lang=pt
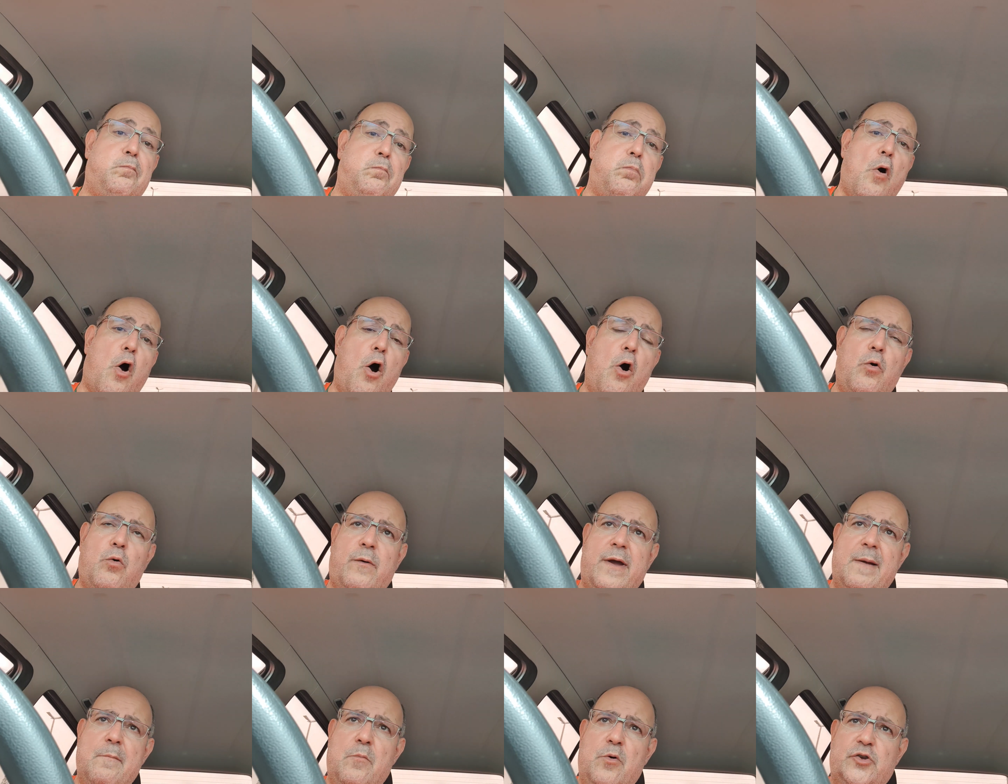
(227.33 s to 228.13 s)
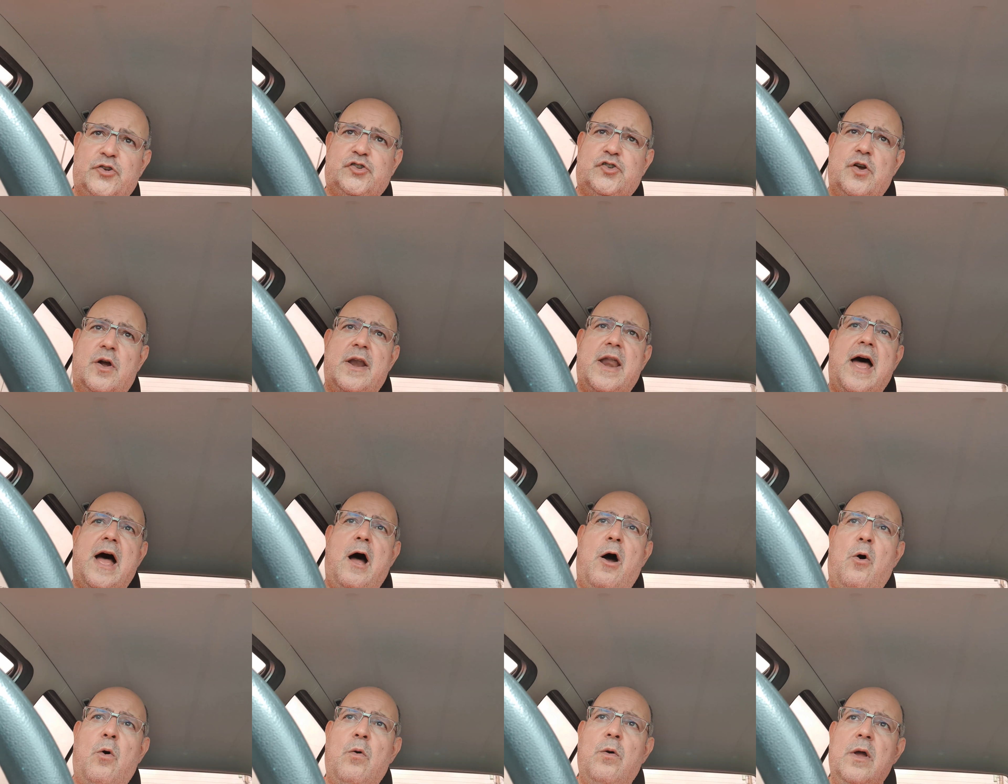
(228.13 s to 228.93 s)
pouco
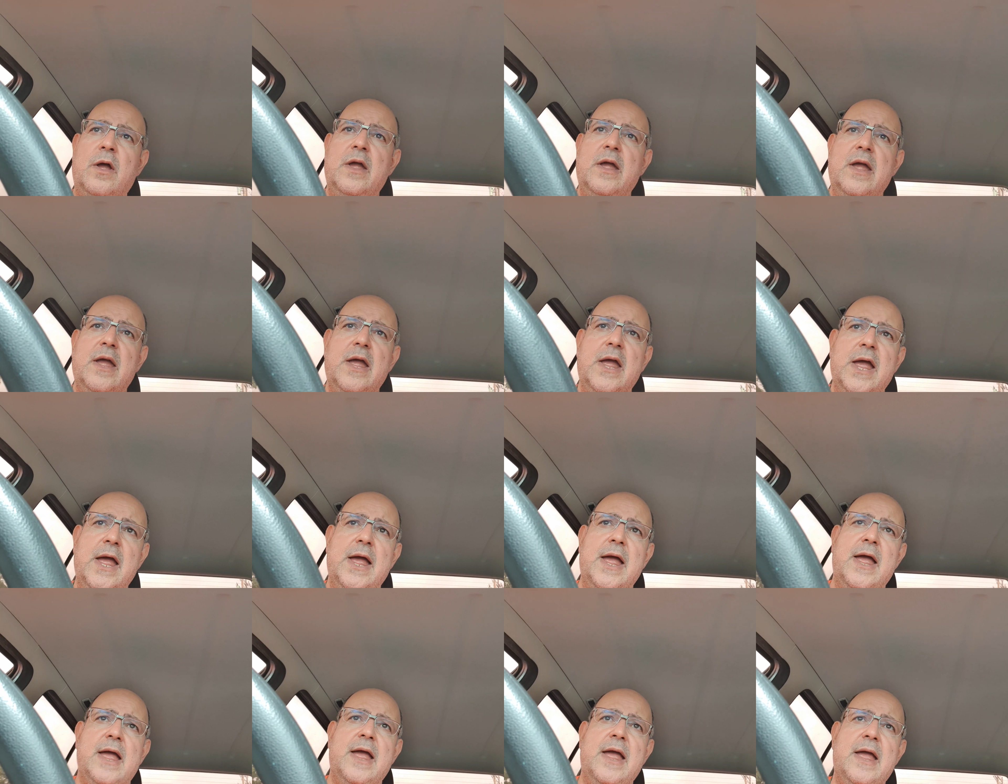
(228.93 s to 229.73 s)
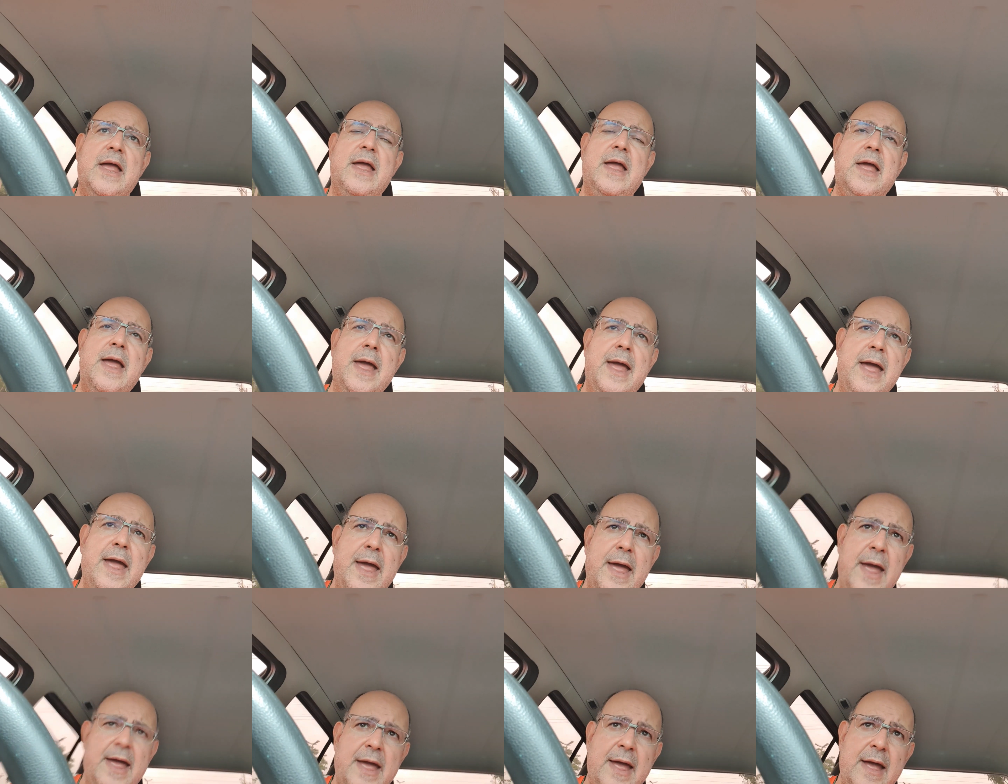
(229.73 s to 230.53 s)
emocional
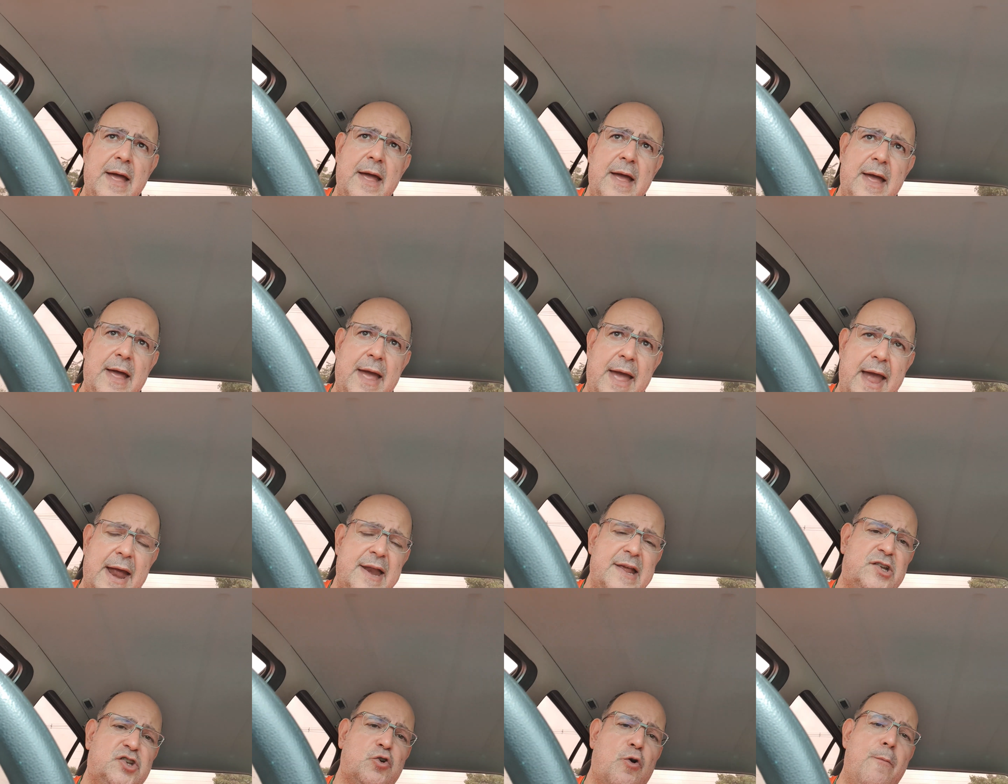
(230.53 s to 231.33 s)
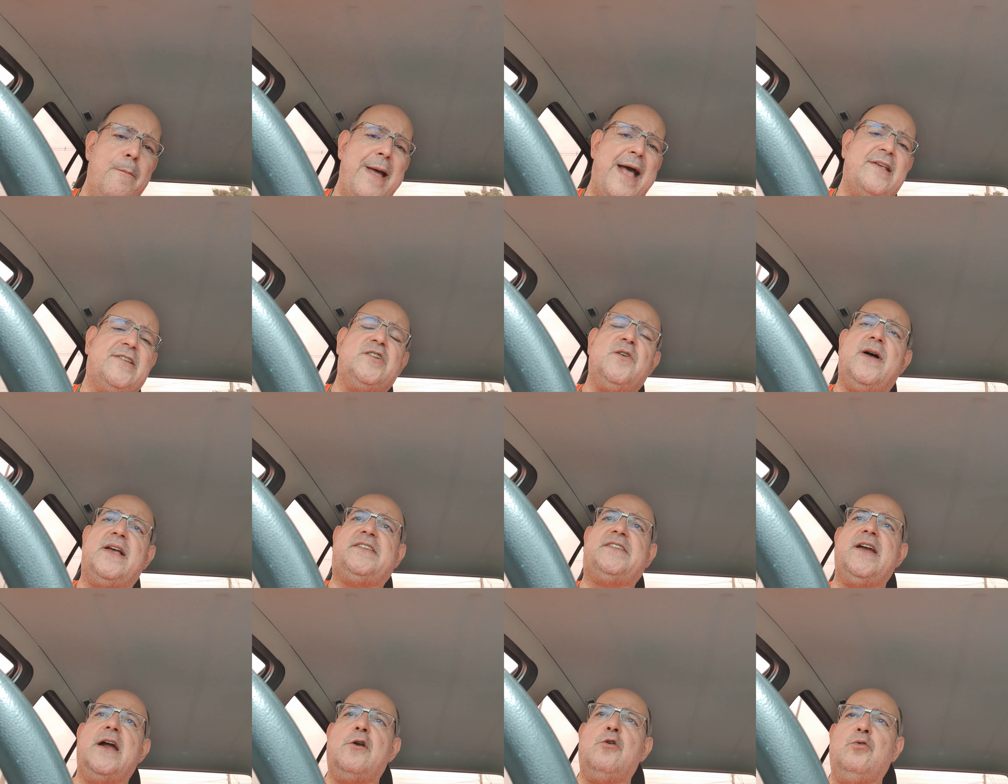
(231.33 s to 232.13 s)
e eles começam
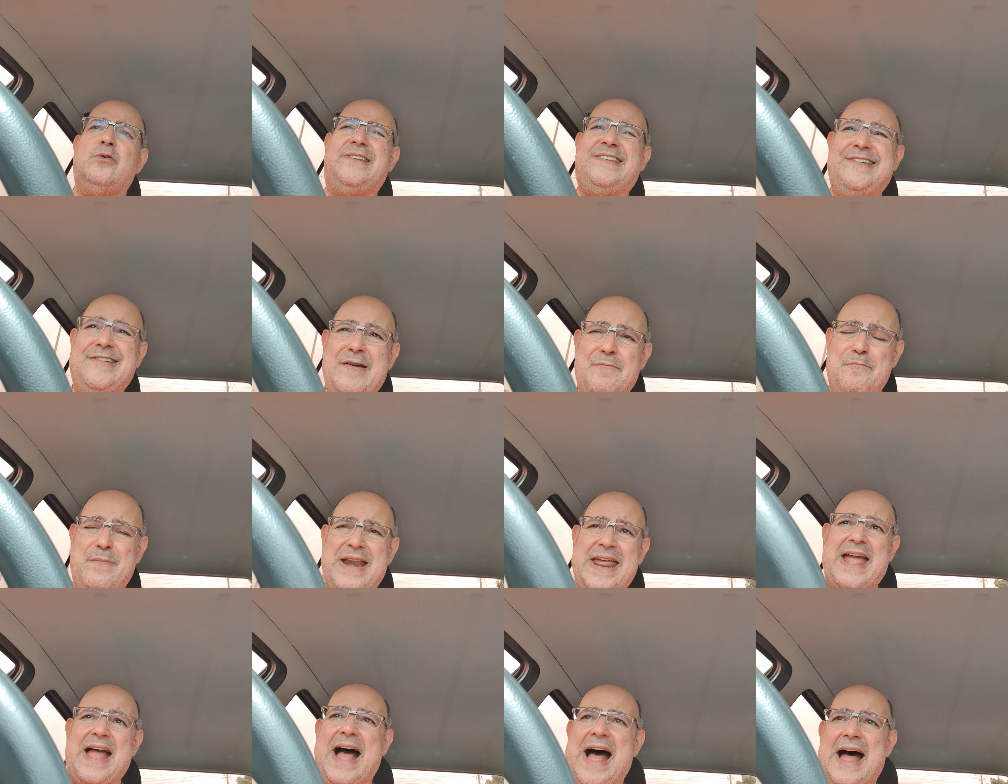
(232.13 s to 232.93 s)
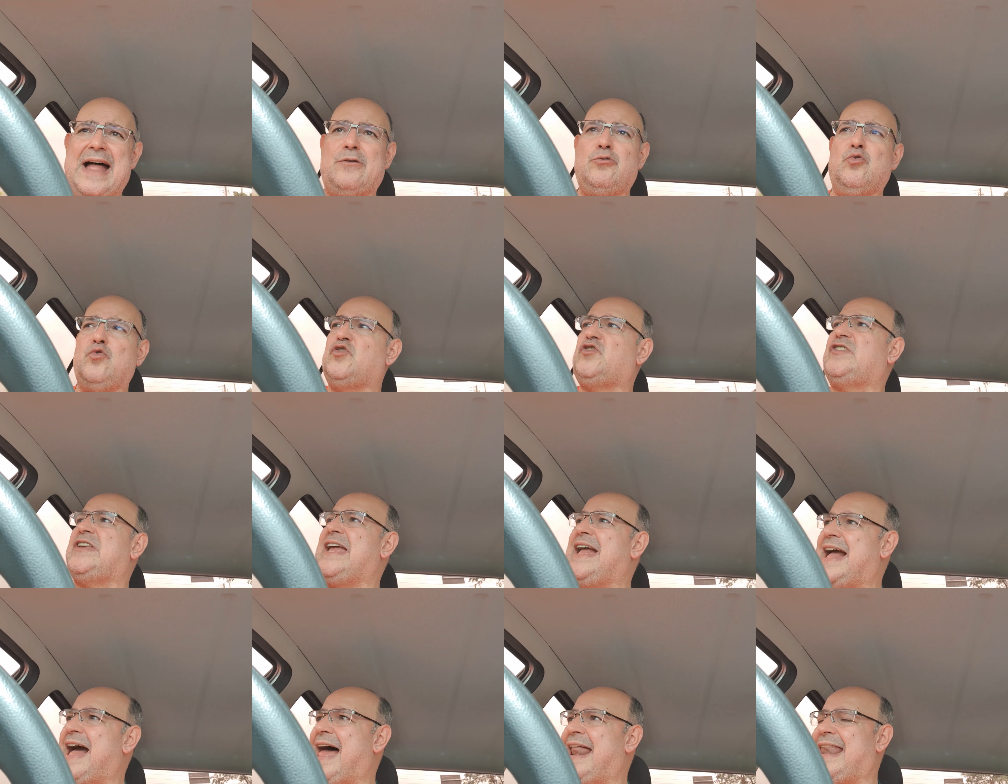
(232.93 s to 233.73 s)
a ser ludibriados,
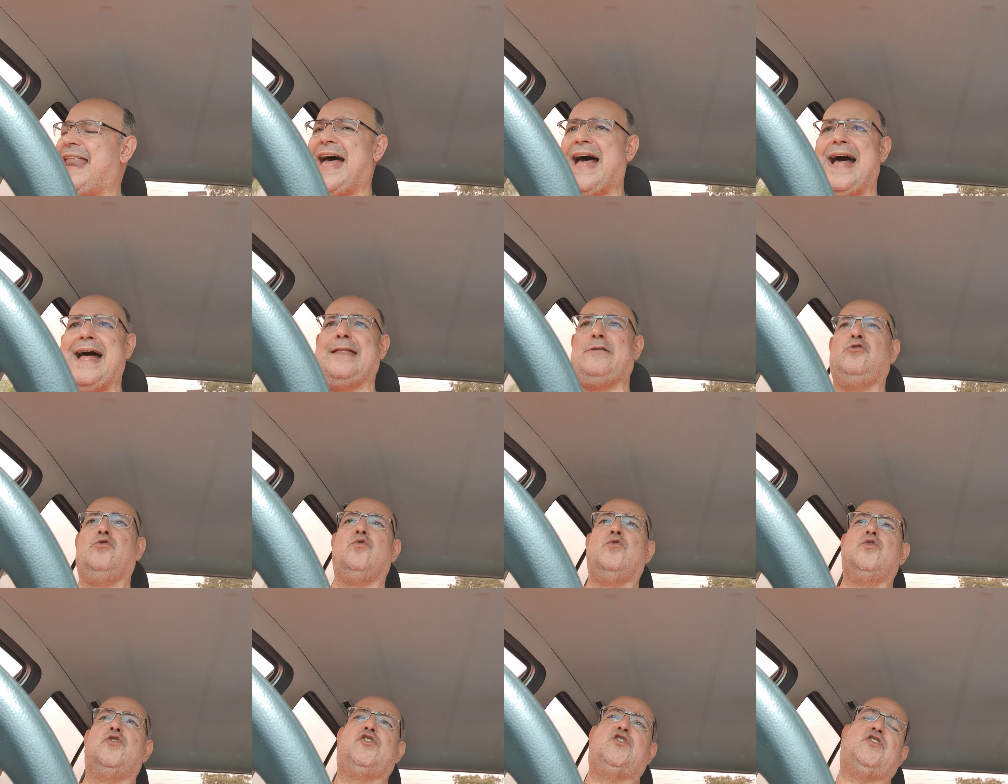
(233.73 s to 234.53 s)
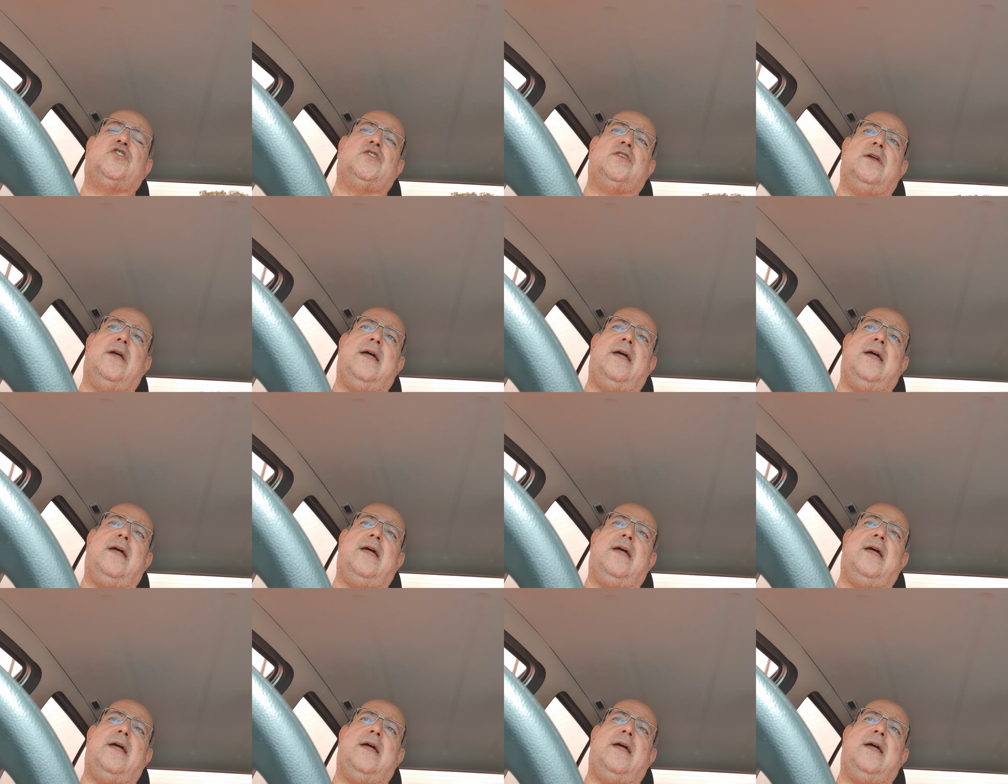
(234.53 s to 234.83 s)
enganados.